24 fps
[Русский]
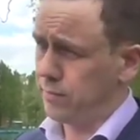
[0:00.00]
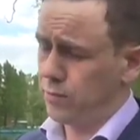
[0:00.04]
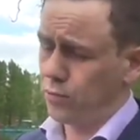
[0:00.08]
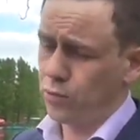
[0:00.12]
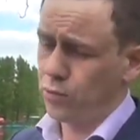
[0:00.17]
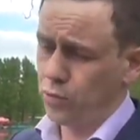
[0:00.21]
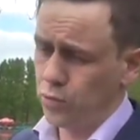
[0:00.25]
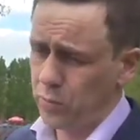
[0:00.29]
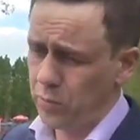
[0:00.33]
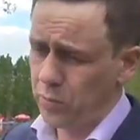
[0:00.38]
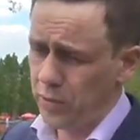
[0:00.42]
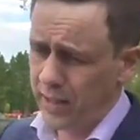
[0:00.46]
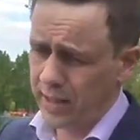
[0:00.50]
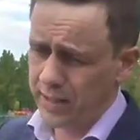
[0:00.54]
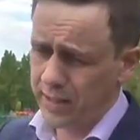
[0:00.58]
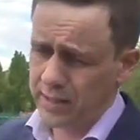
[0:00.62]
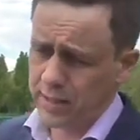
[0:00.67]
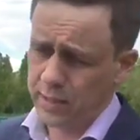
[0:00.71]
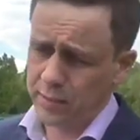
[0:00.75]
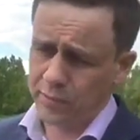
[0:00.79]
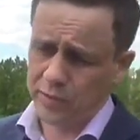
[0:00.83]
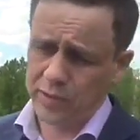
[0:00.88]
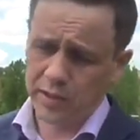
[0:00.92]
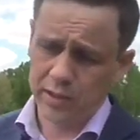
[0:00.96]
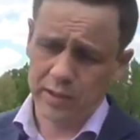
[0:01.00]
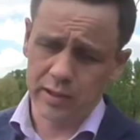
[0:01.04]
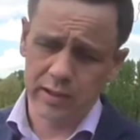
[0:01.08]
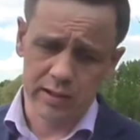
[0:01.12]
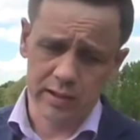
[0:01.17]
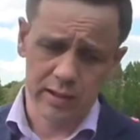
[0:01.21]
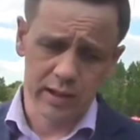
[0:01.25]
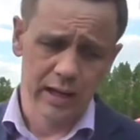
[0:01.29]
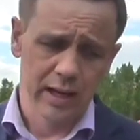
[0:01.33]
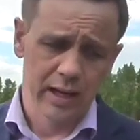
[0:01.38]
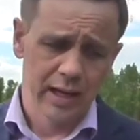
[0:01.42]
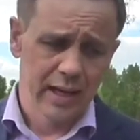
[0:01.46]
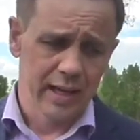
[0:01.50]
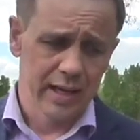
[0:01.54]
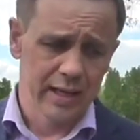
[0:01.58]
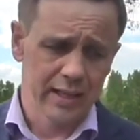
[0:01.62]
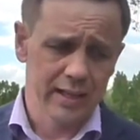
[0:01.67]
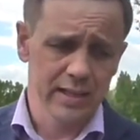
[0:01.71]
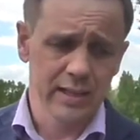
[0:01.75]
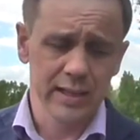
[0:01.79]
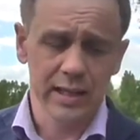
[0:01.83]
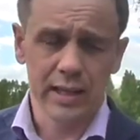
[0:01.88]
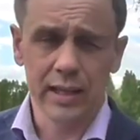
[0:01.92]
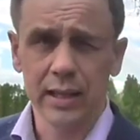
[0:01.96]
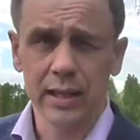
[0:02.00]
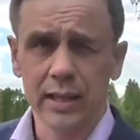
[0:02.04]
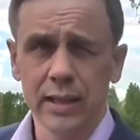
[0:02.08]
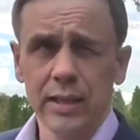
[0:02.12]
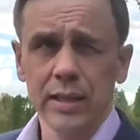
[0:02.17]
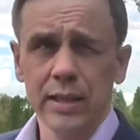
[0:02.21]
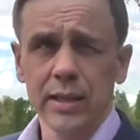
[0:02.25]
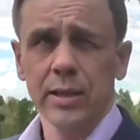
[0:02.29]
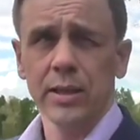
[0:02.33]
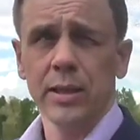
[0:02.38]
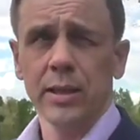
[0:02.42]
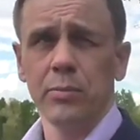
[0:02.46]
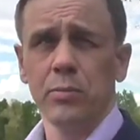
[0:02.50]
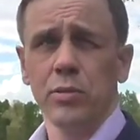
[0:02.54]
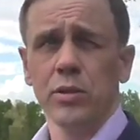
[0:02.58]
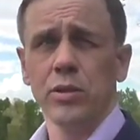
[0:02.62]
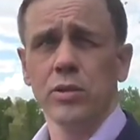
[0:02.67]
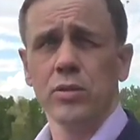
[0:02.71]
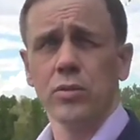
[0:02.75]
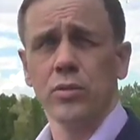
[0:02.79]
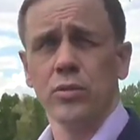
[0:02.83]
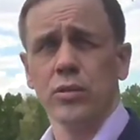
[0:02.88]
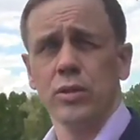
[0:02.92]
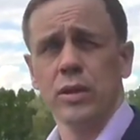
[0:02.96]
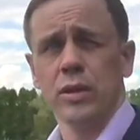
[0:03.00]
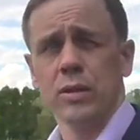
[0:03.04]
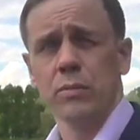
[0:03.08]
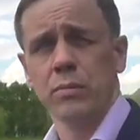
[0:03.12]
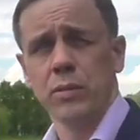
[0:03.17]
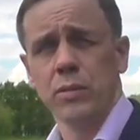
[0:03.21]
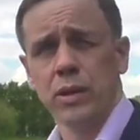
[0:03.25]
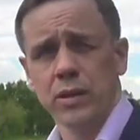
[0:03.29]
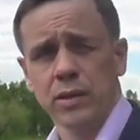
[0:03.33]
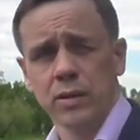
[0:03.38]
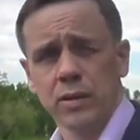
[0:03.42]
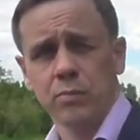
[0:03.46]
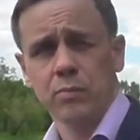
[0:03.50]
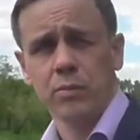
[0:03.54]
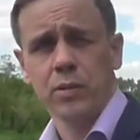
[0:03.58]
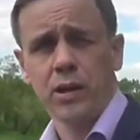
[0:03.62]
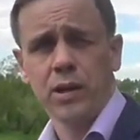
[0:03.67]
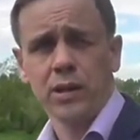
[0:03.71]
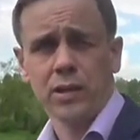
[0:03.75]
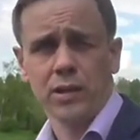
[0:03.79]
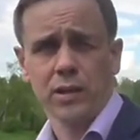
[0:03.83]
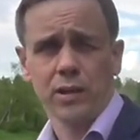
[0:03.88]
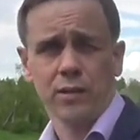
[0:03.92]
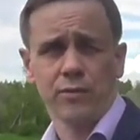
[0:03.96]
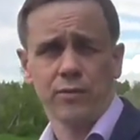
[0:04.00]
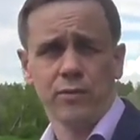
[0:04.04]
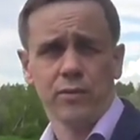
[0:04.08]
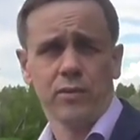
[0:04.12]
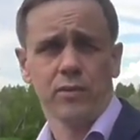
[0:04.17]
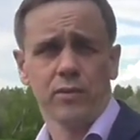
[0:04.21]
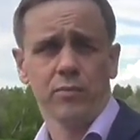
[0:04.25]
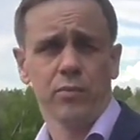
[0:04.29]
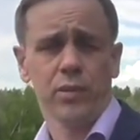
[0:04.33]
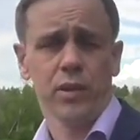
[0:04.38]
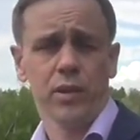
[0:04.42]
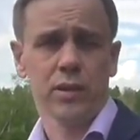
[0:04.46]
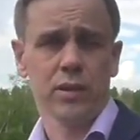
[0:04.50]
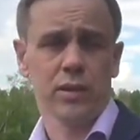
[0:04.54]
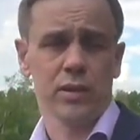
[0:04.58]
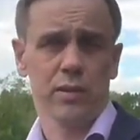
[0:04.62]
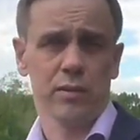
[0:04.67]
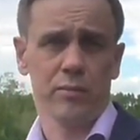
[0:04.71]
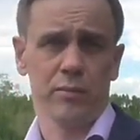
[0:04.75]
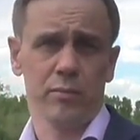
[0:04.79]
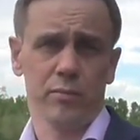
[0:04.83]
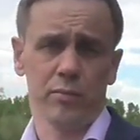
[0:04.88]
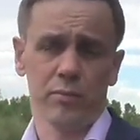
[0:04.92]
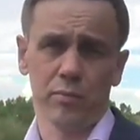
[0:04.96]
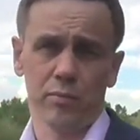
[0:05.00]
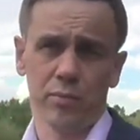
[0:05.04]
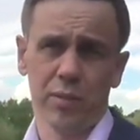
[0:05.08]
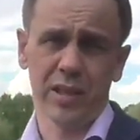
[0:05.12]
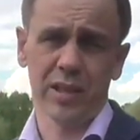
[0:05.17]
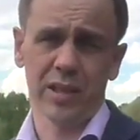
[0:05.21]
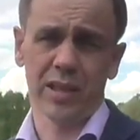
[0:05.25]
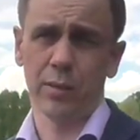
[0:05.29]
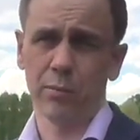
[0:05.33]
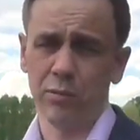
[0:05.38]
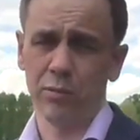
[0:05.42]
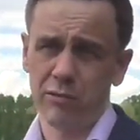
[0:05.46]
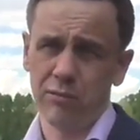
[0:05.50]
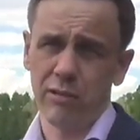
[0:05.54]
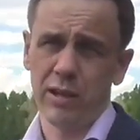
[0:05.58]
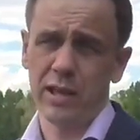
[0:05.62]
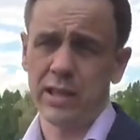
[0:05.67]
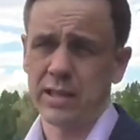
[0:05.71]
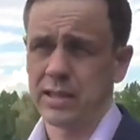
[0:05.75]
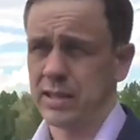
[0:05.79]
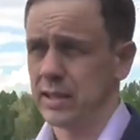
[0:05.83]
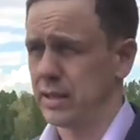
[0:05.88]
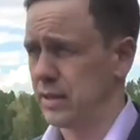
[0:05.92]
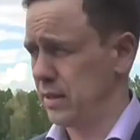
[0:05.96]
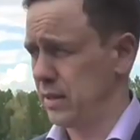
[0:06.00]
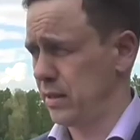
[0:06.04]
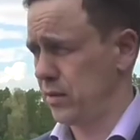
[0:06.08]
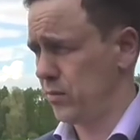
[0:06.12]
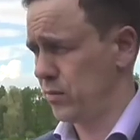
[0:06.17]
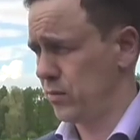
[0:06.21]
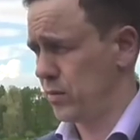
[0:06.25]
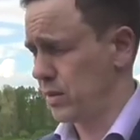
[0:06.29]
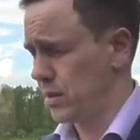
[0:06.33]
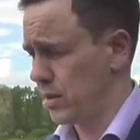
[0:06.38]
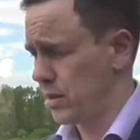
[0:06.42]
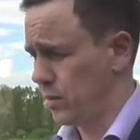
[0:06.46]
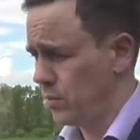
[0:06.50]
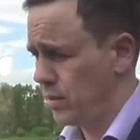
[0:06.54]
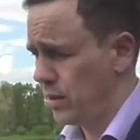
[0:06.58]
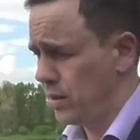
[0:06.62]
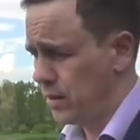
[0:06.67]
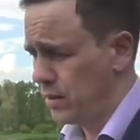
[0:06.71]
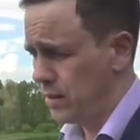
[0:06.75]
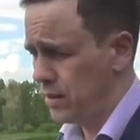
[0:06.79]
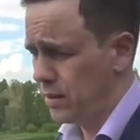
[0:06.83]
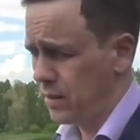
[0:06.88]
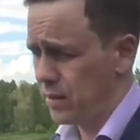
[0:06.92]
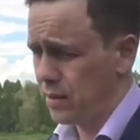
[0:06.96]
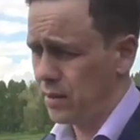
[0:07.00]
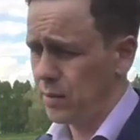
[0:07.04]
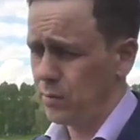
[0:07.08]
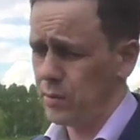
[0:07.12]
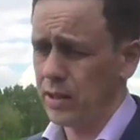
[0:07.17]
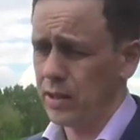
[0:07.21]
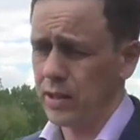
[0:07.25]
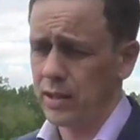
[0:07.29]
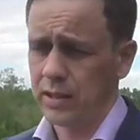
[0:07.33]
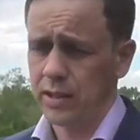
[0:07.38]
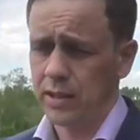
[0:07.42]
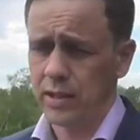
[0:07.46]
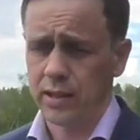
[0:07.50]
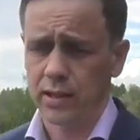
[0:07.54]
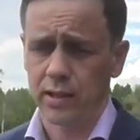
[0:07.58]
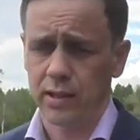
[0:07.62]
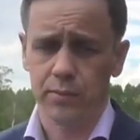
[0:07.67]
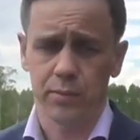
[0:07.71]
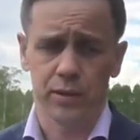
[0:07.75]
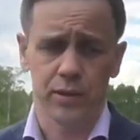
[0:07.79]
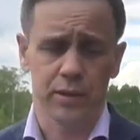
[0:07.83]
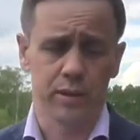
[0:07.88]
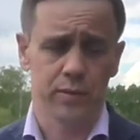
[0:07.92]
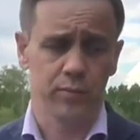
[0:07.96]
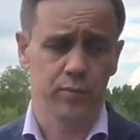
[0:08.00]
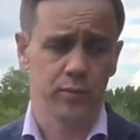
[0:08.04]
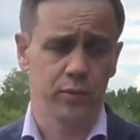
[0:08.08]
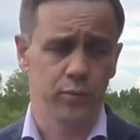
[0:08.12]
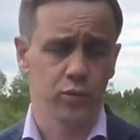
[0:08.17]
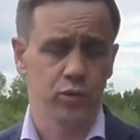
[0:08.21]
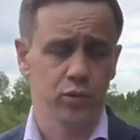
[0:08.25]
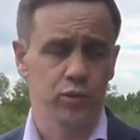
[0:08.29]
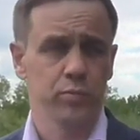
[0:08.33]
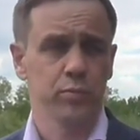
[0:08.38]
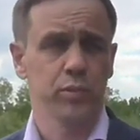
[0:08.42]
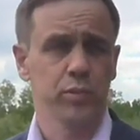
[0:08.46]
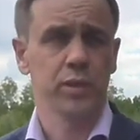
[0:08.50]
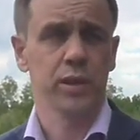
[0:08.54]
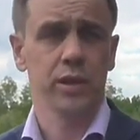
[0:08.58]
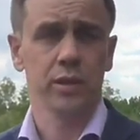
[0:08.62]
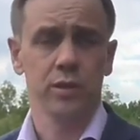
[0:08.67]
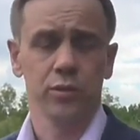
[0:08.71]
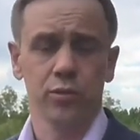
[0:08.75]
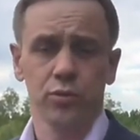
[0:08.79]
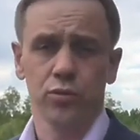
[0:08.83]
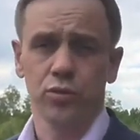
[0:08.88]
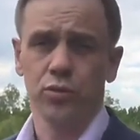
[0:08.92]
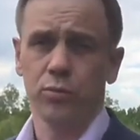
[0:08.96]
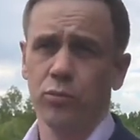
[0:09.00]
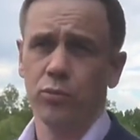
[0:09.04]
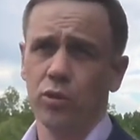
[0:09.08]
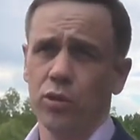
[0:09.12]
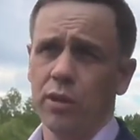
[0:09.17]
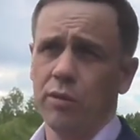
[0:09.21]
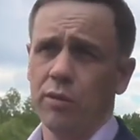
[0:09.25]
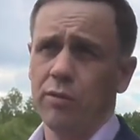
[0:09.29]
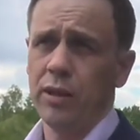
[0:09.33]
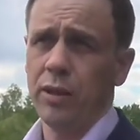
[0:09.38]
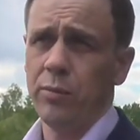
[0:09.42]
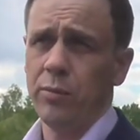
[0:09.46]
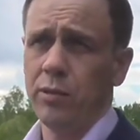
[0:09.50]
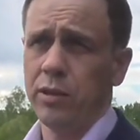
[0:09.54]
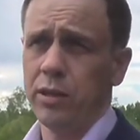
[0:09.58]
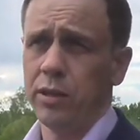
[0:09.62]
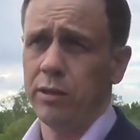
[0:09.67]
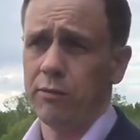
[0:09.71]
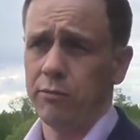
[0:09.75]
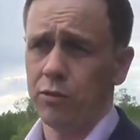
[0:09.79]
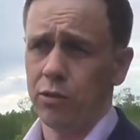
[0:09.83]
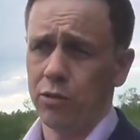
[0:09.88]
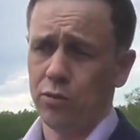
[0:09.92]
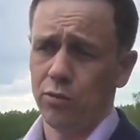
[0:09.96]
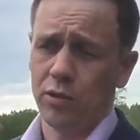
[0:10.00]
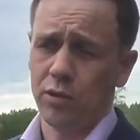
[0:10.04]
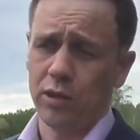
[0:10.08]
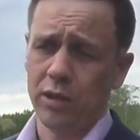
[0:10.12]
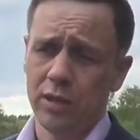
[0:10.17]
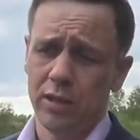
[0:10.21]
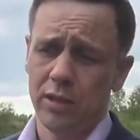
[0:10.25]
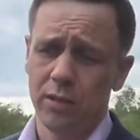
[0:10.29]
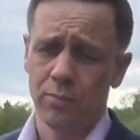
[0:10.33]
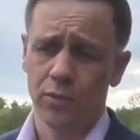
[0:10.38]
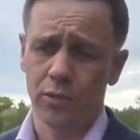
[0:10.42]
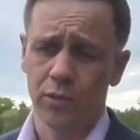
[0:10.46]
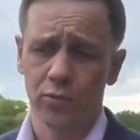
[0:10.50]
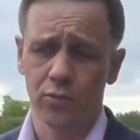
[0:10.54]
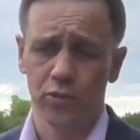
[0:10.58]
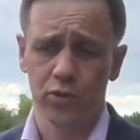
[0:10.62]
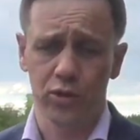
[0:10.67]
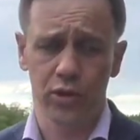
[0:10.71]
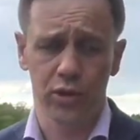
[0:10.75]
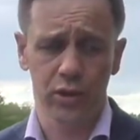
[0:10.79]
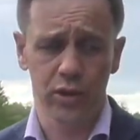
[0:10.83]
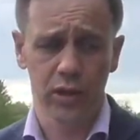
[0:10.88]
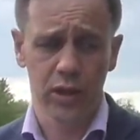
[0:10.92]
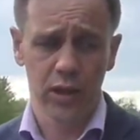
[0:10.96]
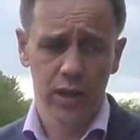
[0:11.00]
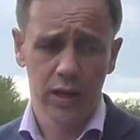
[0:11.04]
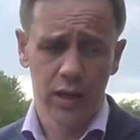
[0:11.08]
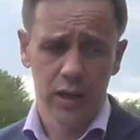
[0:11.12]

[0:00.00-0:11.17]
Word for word: углубляться там, в какие-то отдельные эпизоды обмана банков, банков, банками вас, это ну, на самом деле дело неблагодарное, потому мы можем потратить очень много времени и в итоге не получить